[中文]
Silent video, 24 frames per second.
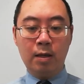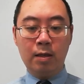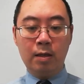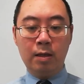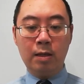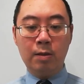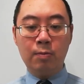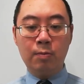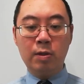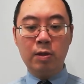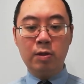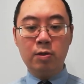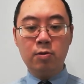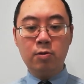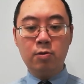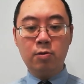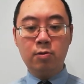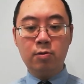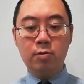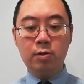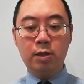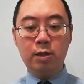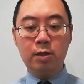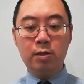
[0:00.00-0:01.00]
你们
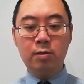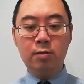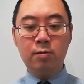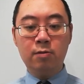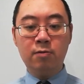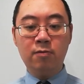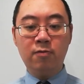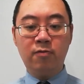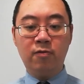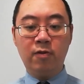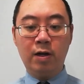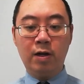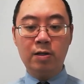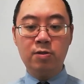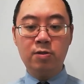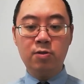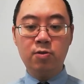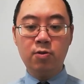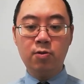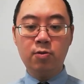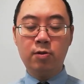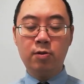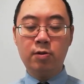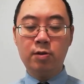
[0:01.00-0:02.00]
若因犯
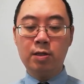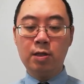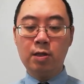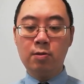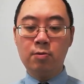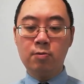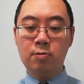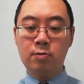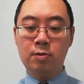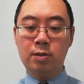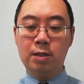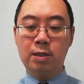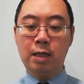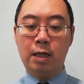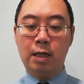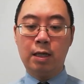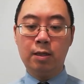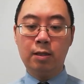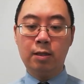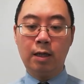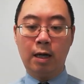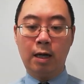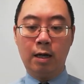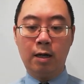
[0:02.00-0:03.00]
罪受
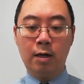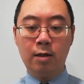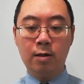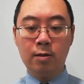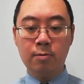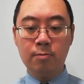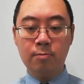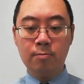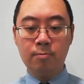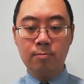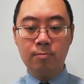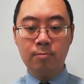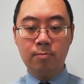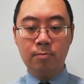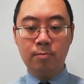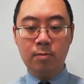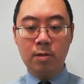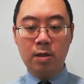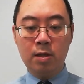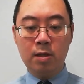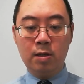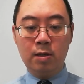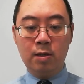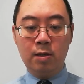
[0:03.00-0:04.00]
砸打，
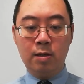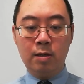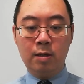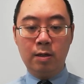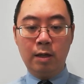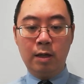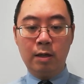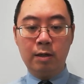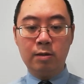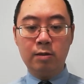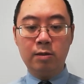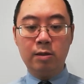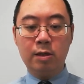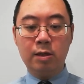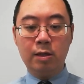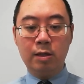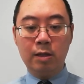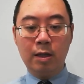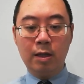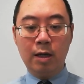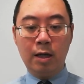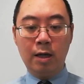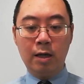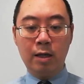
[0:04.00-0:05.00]
能
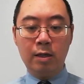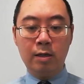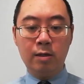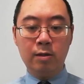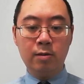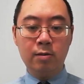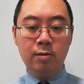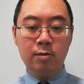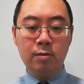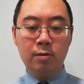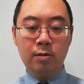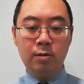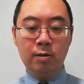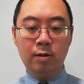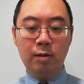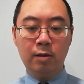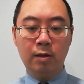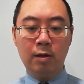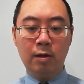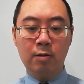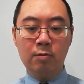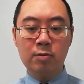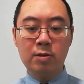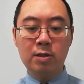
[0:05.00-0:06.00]
忍耐，
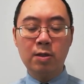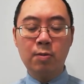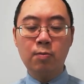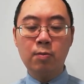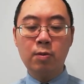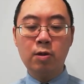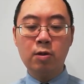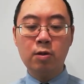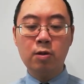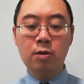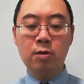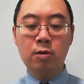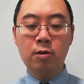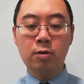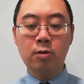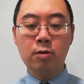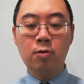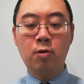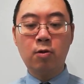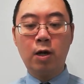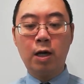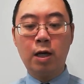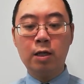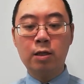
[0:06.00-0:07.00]
有什么可
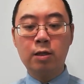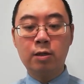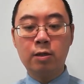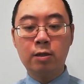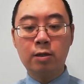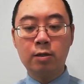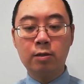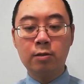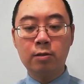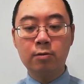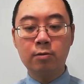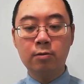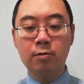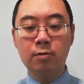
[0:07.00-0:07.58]
夸的呢？